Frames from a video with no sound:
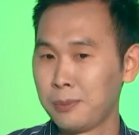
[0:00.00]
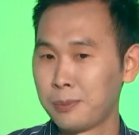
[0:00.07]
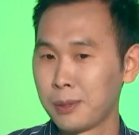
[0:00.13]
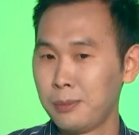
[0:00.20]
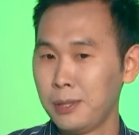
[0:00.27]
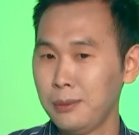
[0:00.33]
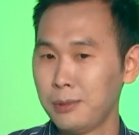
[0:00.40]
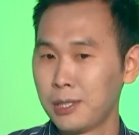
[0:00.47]
те
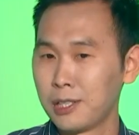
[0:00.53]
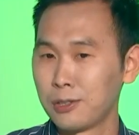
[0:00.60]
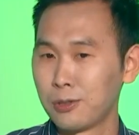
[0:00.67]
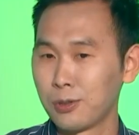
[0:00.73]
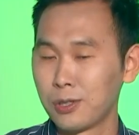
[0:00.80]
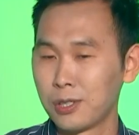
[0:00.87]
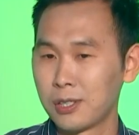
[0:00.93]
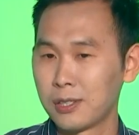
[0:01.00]
проблемы, о
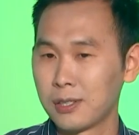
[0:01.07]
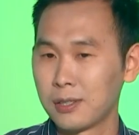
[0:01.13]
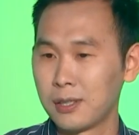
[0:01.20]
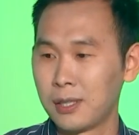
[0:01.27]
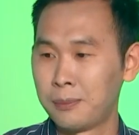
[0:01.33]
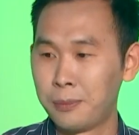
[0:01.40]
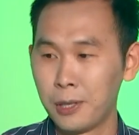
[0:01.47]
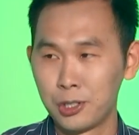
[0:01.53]
которых,
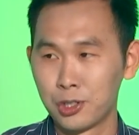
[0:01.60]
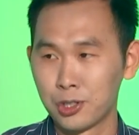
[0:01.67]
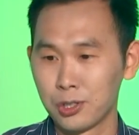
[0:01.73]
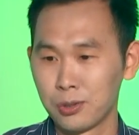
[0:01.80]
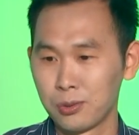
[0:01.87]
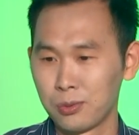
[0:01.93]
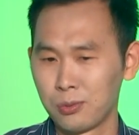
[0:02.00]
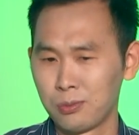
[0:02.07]
опять
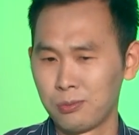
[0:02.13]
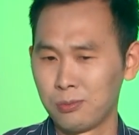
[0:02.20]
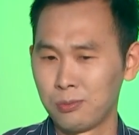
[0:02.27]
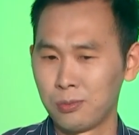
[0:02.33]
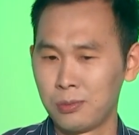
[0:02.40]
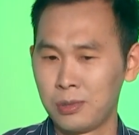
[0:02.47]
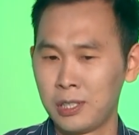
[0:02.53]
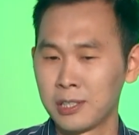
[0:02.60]
же,
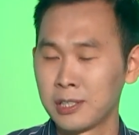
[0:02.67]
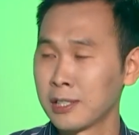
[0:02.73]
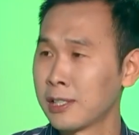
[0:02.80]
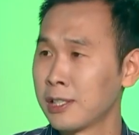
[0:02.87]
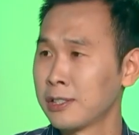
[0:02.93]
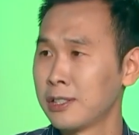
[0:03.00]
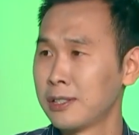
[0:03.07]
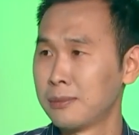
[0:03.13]

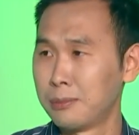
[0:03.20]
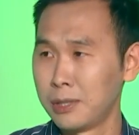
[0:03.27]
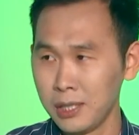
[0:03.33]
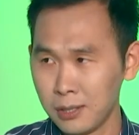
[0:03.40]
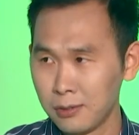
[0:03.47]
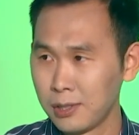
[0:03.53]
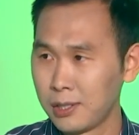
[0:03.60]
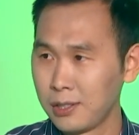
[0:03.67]
неоднократно мы
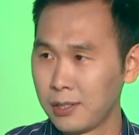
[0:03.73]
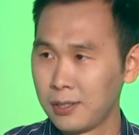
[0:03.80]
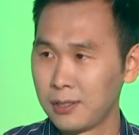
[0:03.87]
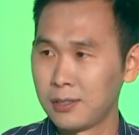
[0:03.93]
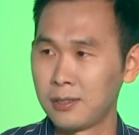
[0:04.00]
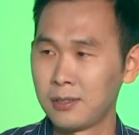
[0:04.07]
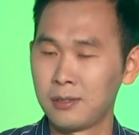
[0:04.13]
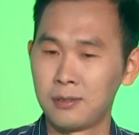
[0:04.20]

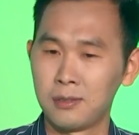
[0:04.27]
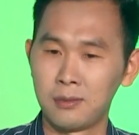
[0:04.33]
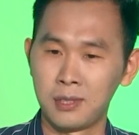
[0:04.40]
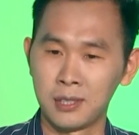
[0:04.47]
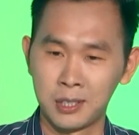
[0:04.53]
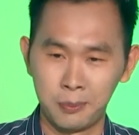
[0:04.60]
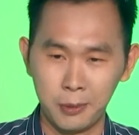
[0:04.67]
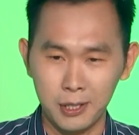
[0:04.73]
говорили,
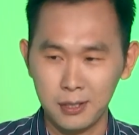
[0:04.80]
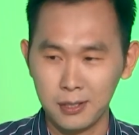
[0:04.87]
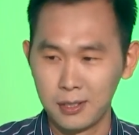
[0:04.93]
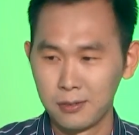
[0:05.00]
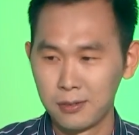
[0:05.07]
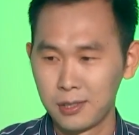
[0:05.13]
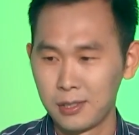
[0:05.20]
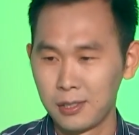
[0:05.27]
эксперты
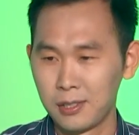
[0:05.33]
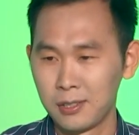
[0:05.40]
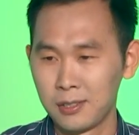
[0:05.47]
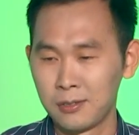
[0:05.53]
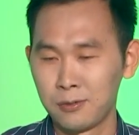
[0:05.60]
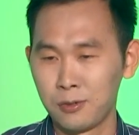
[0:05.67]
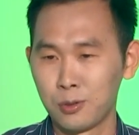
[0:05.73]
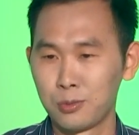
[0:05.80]

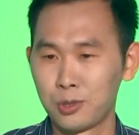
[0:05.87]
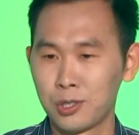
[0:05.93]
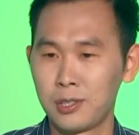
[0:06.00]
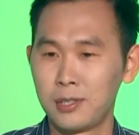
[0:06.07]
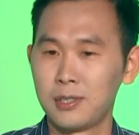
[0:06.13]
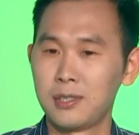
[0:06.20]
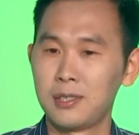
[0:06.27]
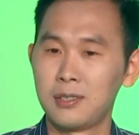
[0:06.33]
говорили, в том
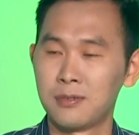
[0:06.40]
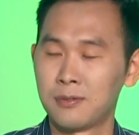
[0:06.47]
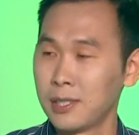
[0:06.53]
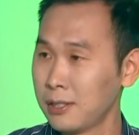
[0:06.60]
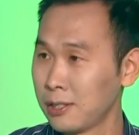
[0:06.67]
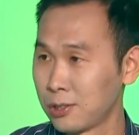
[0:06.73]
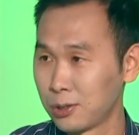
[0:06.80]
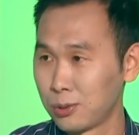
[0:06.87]
числе и в
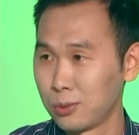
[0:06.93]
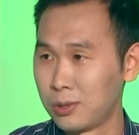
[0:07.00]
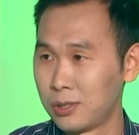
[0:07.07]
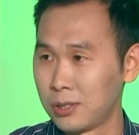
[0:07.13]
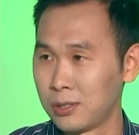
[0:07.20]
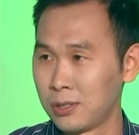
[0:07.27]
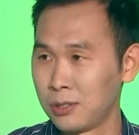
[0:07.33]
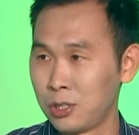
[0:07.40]
этой
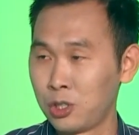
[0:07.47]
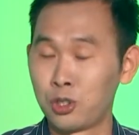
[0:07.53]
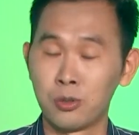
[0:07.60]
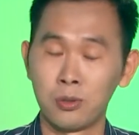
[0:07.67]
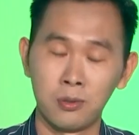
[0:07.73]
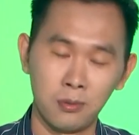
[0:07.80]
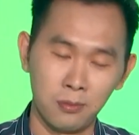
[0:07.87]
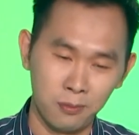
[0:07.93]
студии
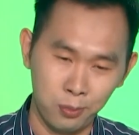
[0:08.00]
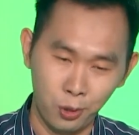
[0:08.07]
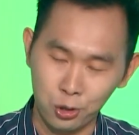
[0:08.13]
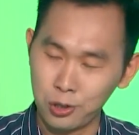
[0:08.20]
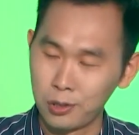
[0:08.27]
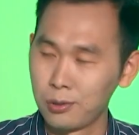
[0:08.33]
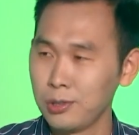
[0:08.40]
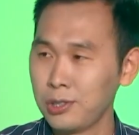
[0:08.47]
еще
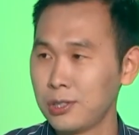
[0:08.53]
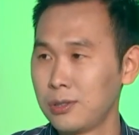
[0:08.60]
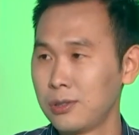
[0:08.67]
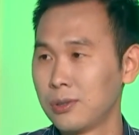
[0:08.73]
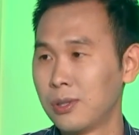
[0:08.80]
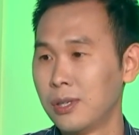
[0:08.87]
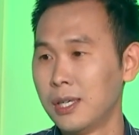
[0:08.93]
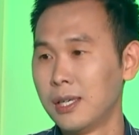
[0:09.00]
прошлой
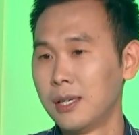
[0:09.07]
осенью,